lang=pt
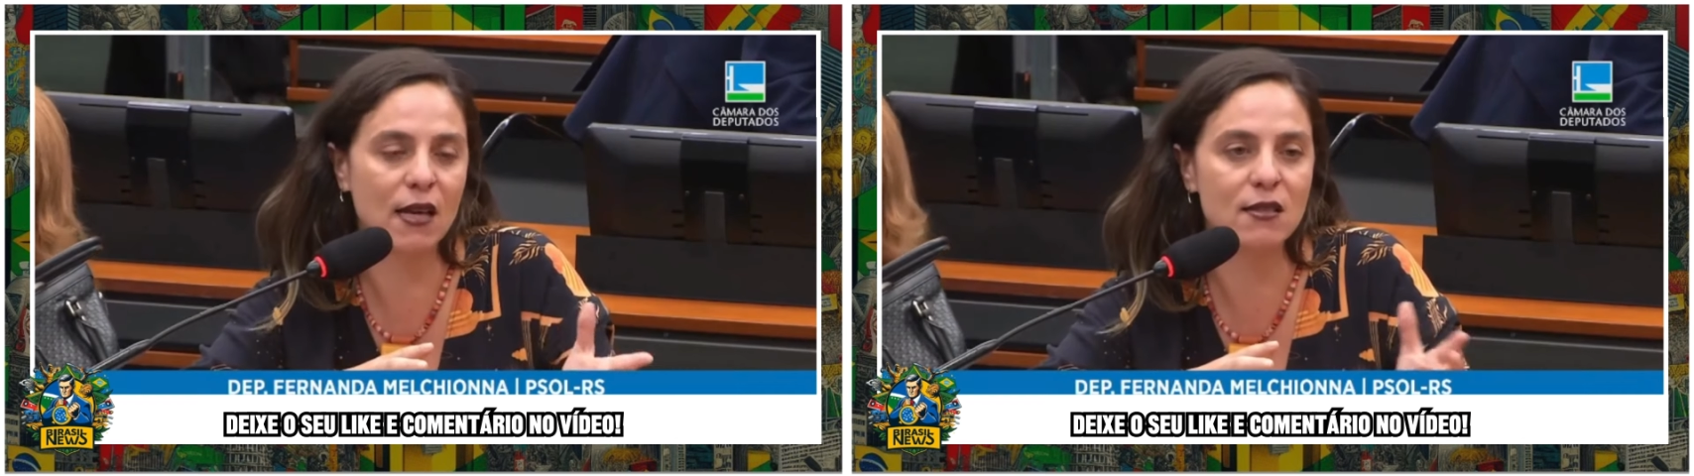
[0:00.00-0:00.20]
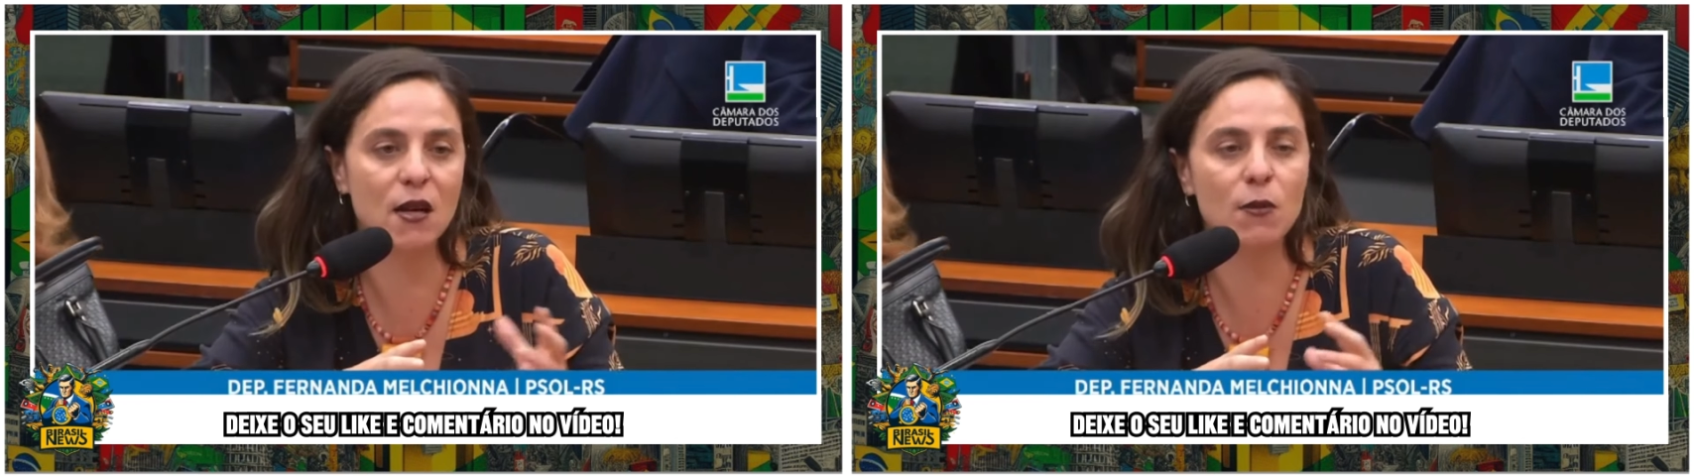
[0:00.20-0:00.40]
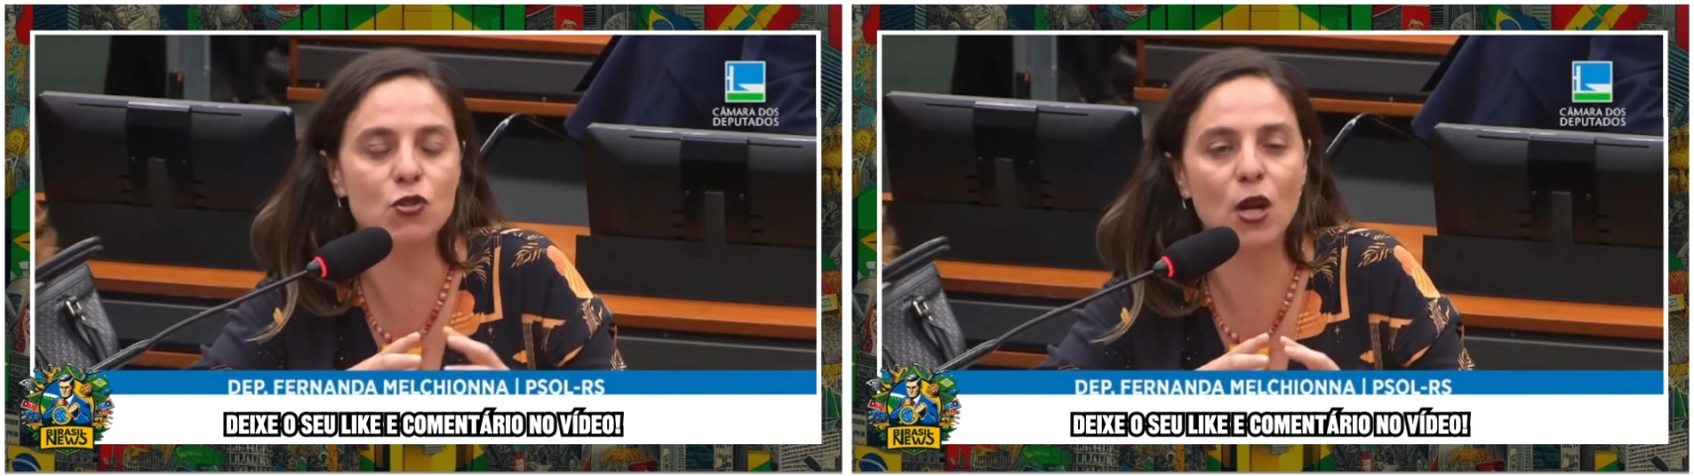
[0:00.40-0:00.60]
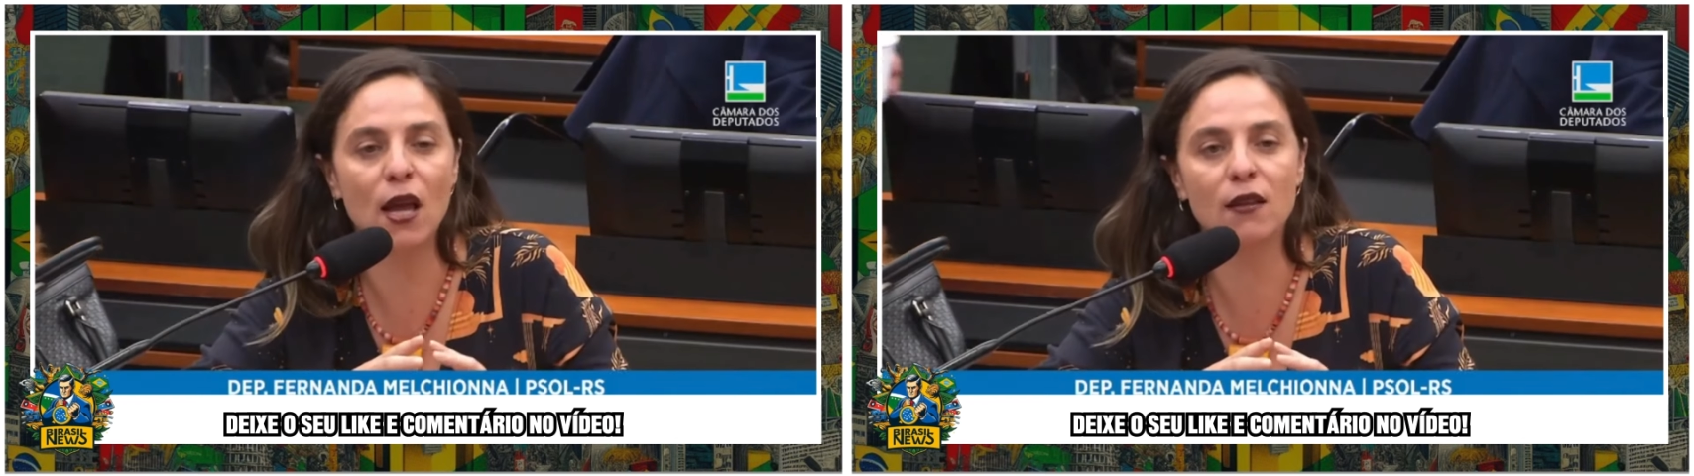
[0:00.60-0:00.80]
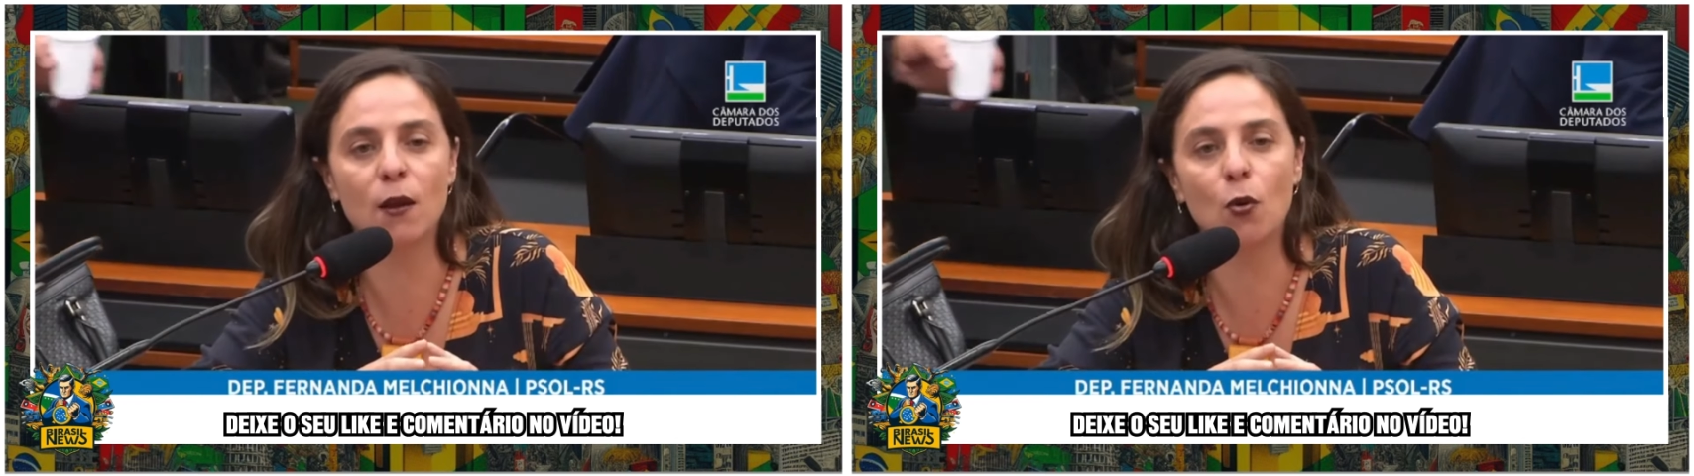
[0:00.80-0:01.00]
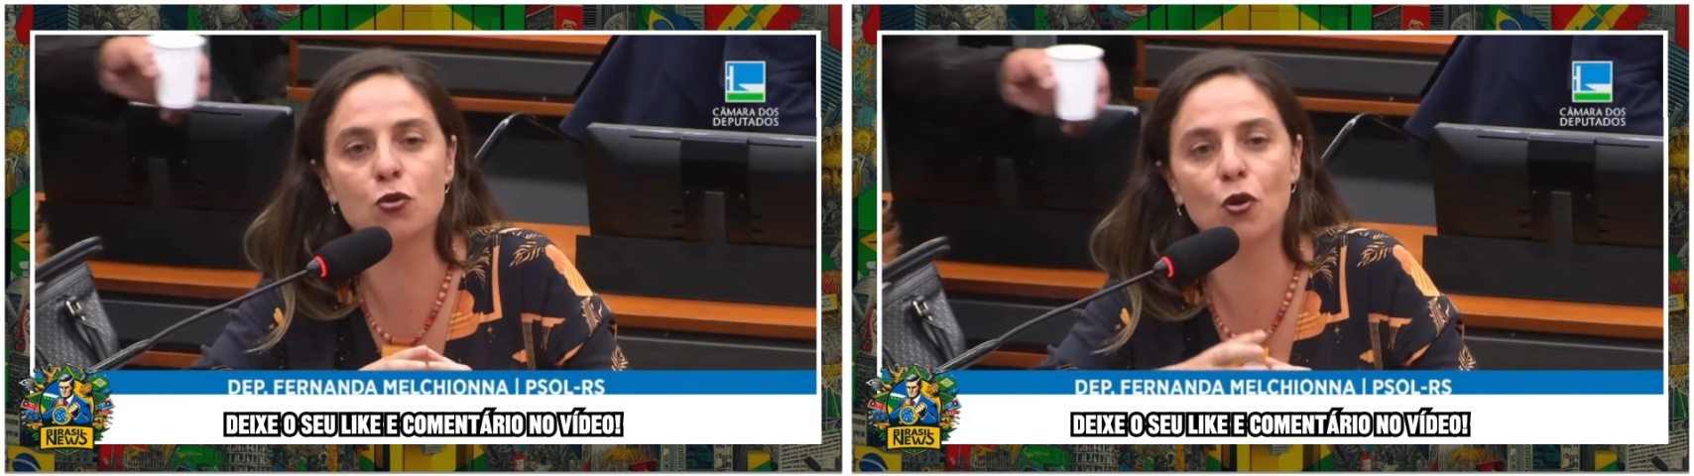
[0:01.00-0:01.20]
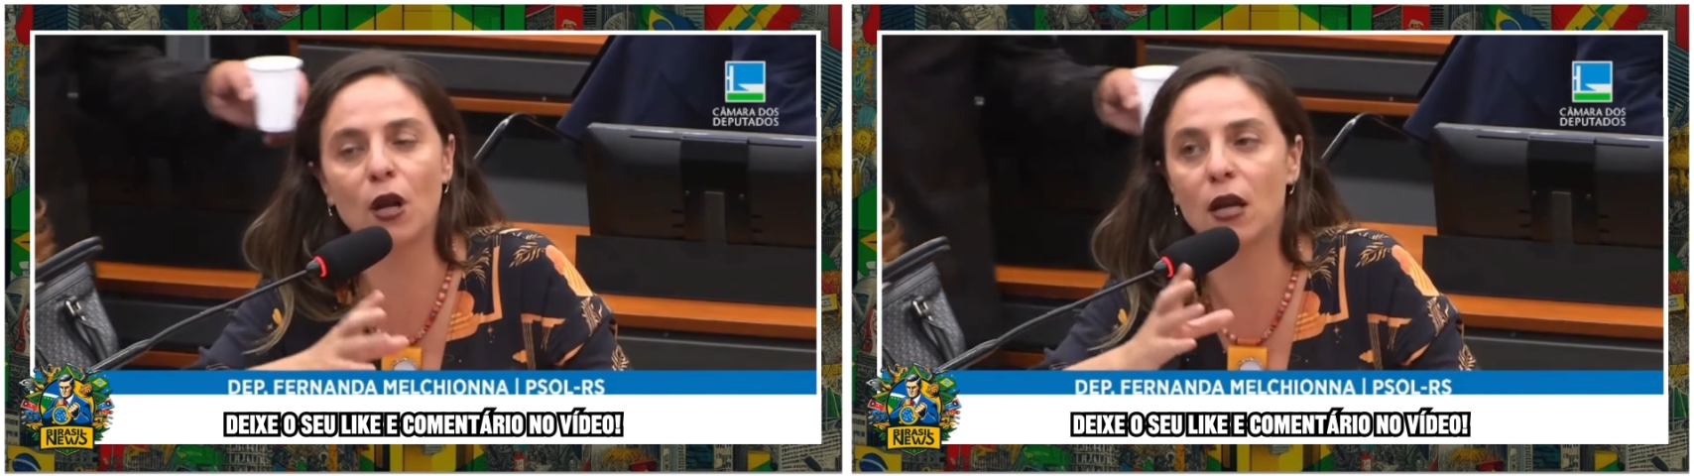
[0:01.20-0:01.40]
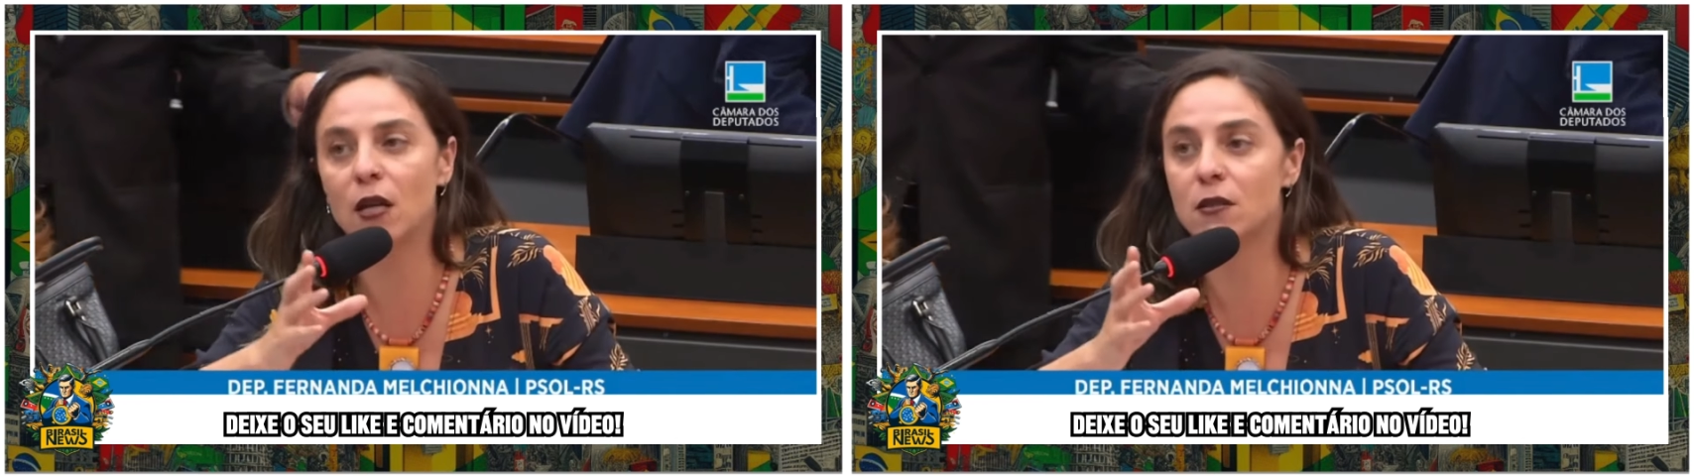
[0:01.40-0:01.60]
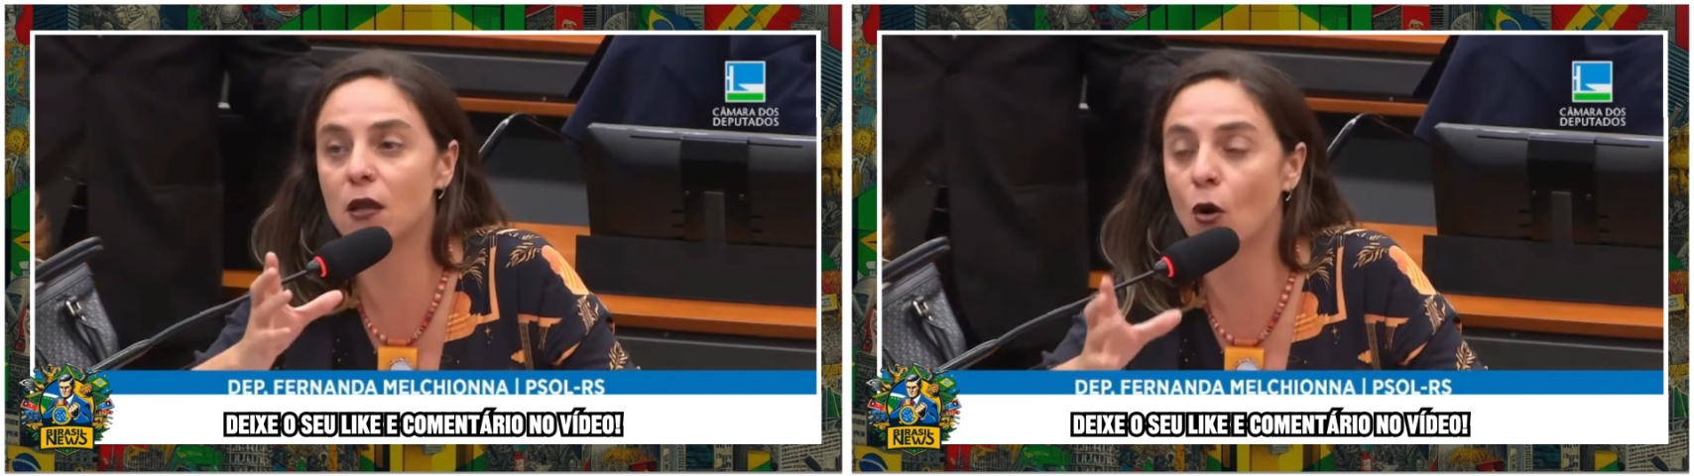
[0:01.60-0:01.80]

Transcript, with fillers: extrema-direita bolsonarista,